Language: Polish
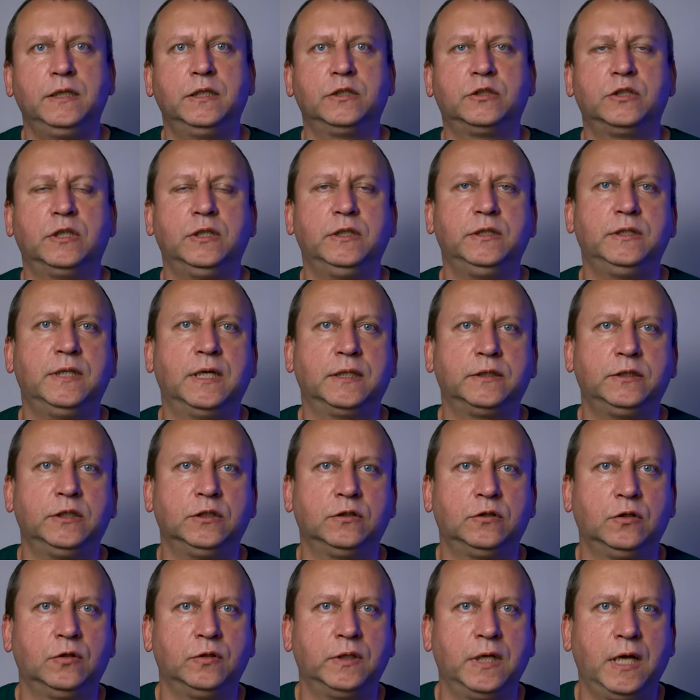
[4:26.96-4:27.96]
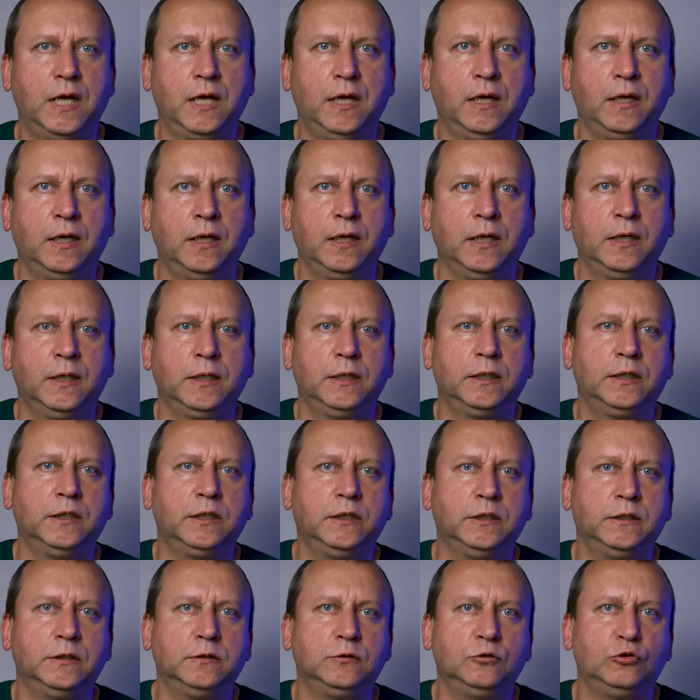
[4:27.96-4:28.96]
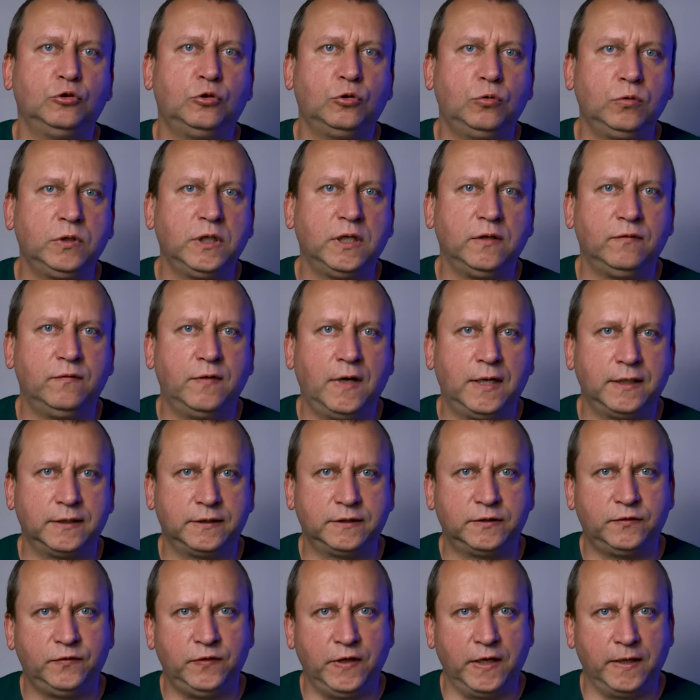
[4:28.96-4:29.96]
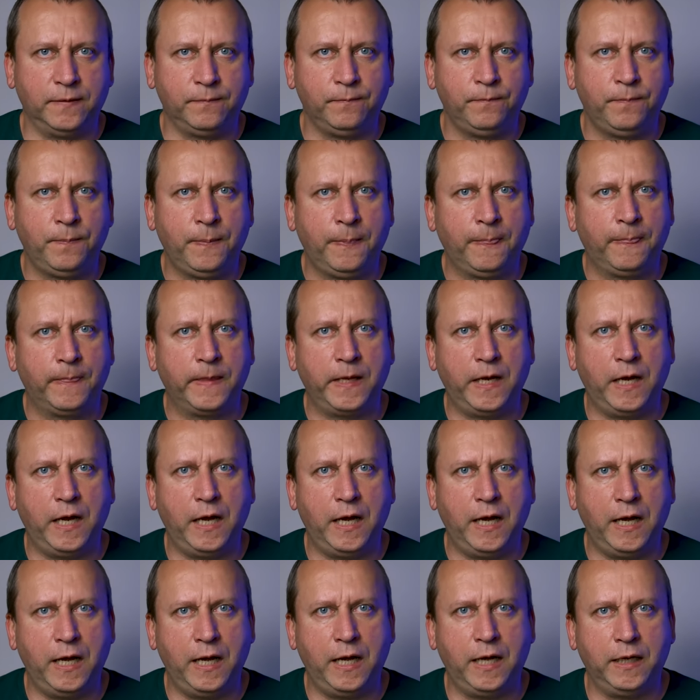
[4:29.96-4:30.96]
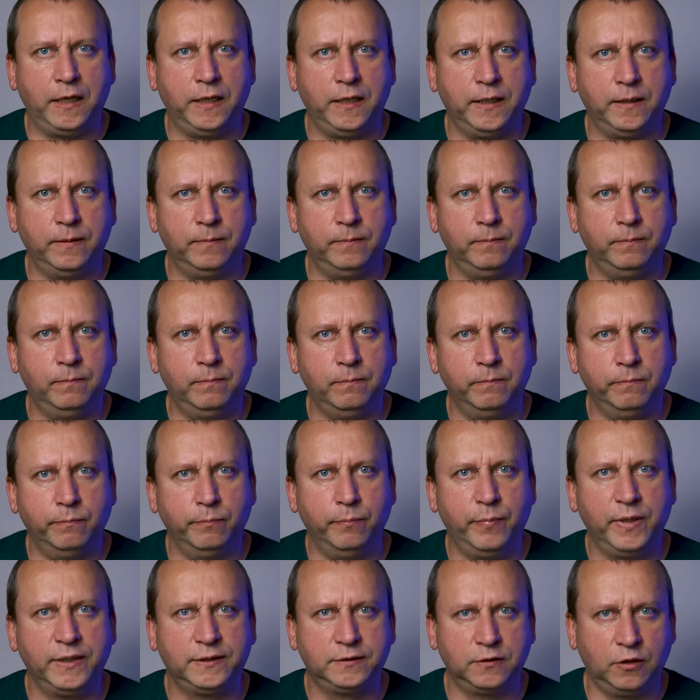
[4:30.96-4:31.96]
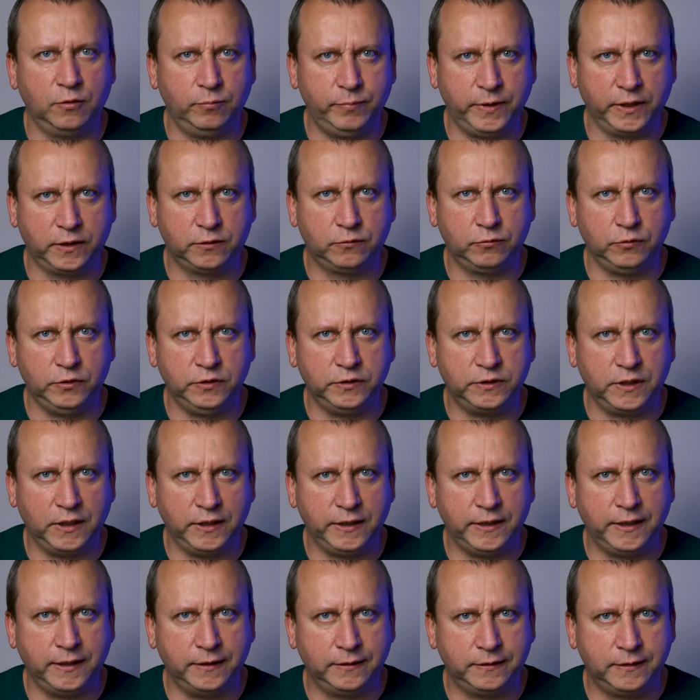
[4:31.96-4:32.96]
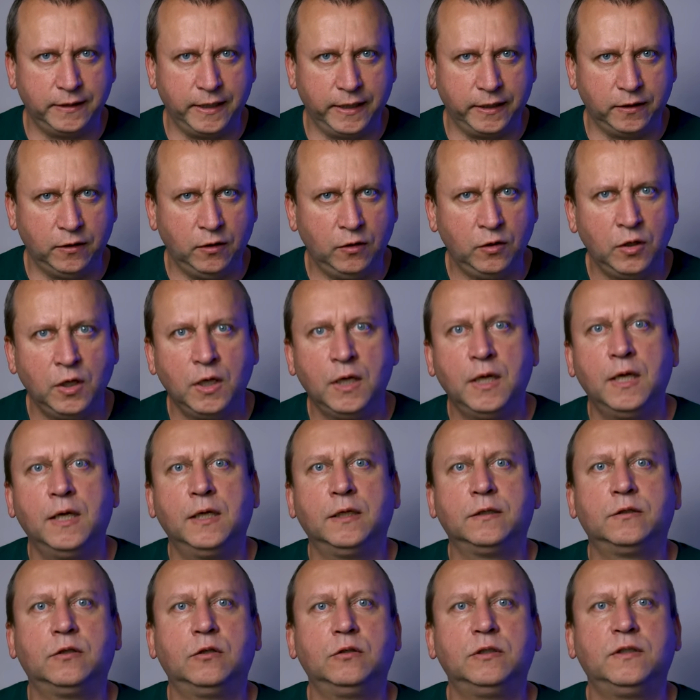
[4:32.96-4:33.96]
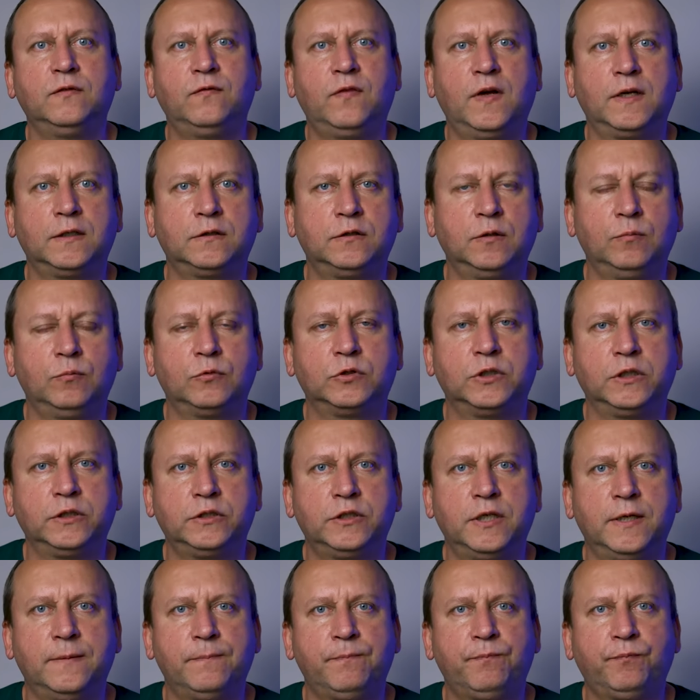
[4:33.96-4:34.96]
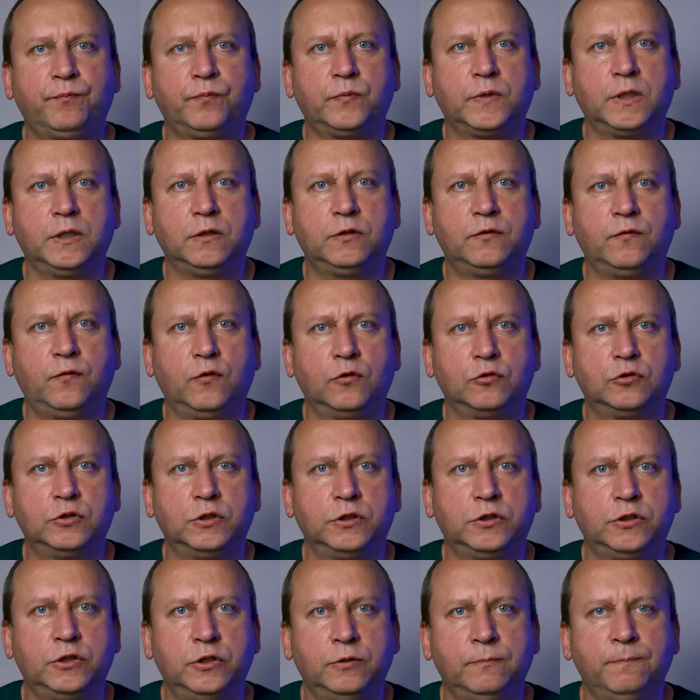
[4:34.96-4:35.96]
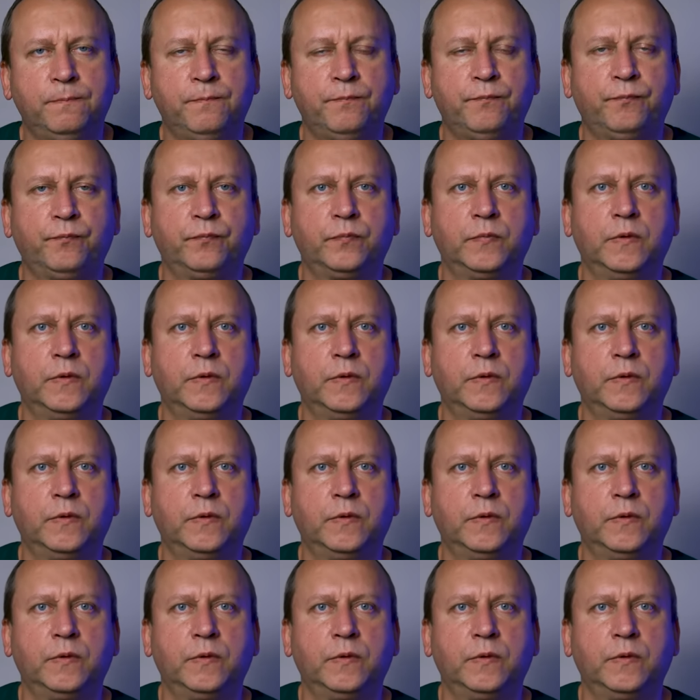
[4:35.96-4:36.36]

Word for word: Jeżeli dacie to na y, drugiej warstwie, ale bez obiektu inteligentnego, to de facto możecie y, tworzyć